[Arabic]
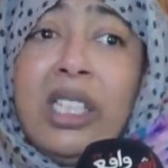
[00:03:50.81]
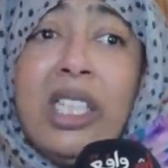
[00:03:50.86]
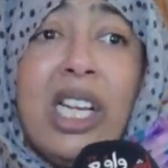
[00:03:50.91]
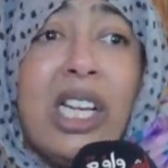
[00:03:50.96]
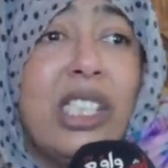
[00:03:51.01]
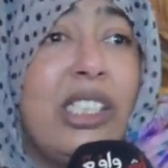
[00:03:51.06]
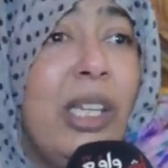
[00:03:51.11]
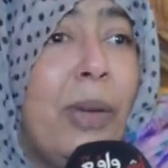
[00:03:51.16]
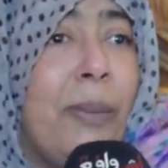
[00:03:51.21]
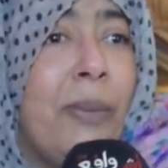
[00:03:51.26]

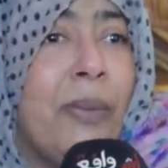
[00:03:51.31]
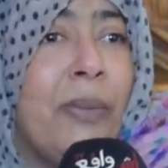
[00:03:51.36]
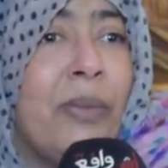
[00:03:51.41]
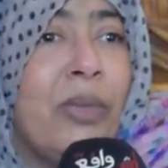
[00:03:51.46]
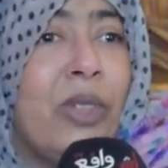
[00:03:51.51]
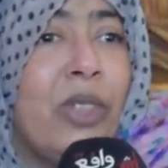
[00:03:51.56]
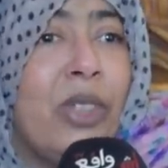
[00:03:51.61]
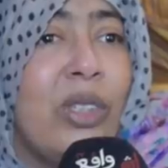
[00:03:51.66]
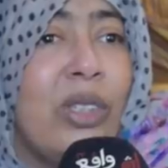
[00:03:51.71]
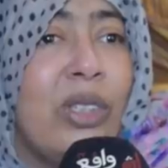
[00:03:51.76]
نخدم
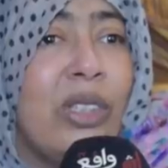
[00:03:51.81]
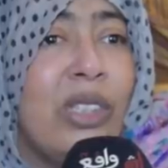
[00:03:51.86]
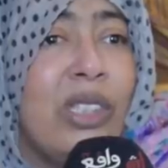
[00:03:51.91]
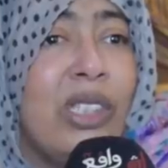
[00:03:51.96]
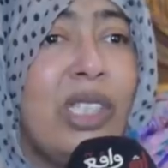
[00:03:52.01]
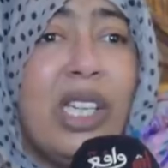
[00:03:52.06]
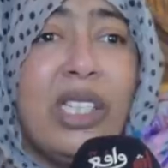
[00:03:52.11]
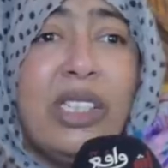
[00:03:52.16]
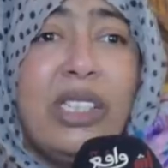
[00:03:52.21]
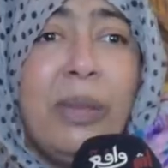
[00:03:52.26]

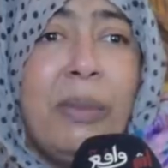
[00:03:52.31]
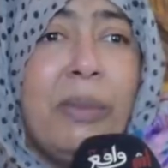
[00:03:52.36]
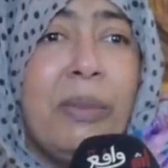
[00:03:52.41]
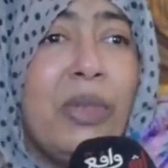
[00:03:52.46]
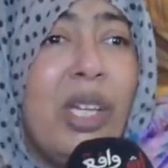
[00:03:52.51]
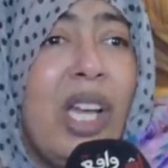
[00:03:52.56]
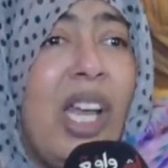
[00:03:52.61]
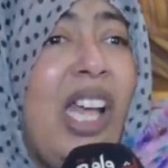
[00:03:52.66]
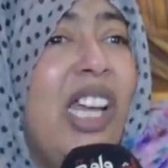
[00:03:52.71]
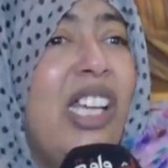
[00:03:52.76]

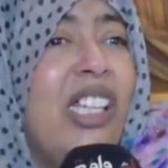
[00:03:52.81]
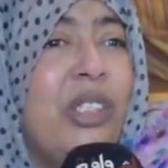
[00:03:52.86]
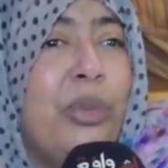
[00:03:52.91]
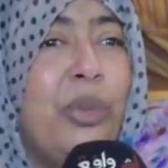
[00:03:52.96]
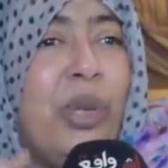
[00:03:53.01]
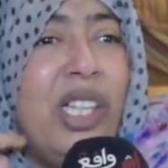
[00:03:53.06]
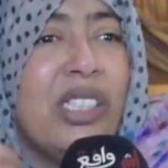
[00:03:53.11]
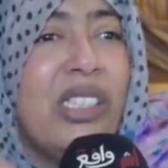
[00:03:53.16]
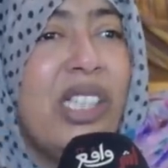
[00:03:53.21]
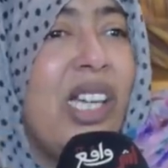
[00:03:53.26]
نخدم غا
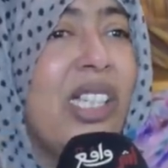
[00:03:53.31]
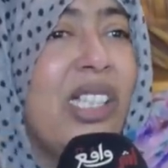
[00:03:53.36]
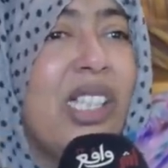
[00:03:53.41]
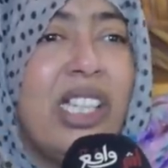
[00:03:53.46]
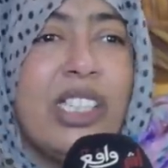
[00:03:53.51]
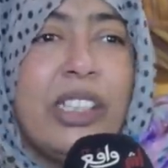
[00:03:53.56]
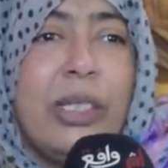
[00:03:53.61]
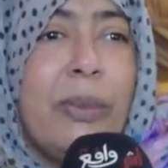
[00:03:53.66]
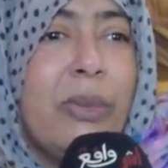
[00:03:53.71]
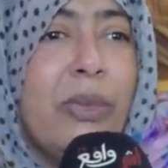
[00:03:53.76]
عين وحده
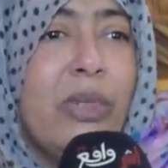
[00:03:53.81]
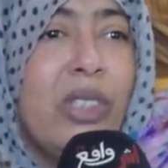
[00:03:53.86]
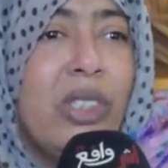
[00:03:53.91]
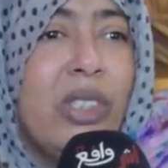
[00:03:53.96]
غنخدم